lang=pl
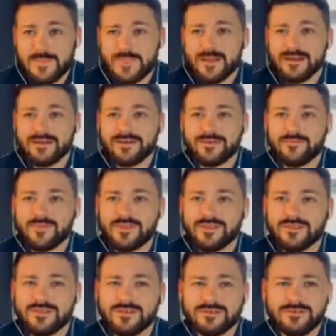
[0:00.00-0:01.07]
E,
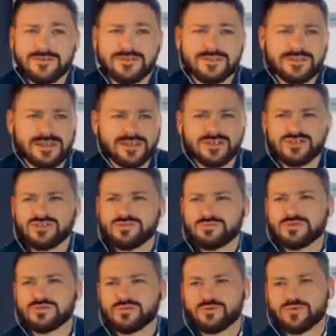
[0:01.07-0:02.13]
I taki zimny
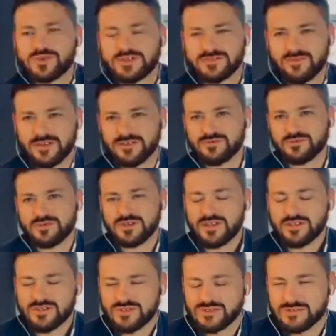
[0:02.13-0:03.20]
chów, tak zwany, który
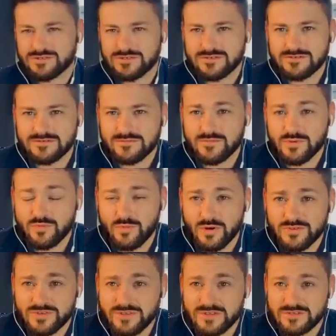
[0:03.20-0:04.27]
kiedyś e, był
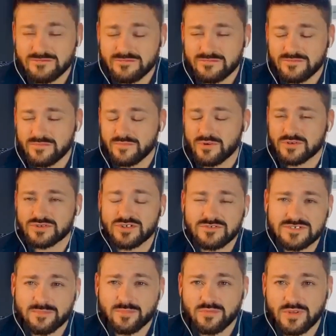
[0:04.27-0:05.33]
modny, odszedł w
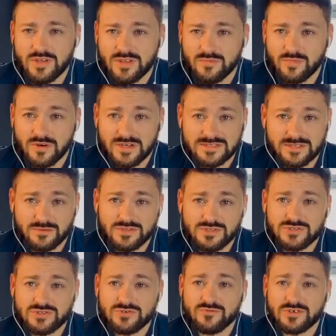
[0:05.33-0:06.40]
zapomnienie, bo okazało się,
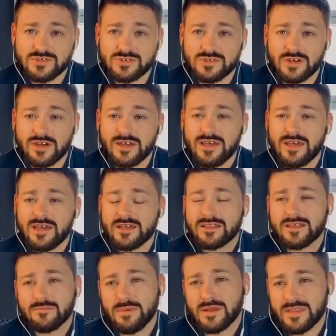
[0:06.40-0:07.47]
że właśnie
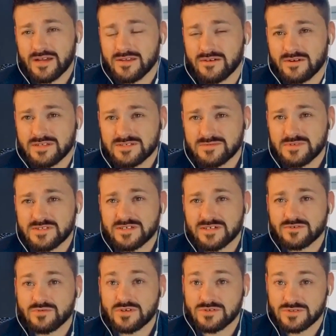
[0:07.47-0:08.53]
te badania Renespica,
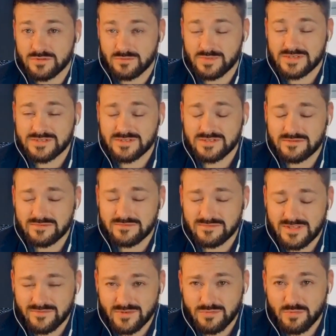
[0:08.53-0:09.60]
które już są bardzo
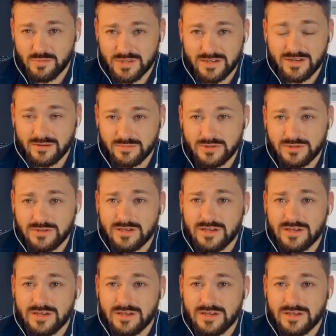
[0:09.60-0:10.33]
dawnymi badaniami,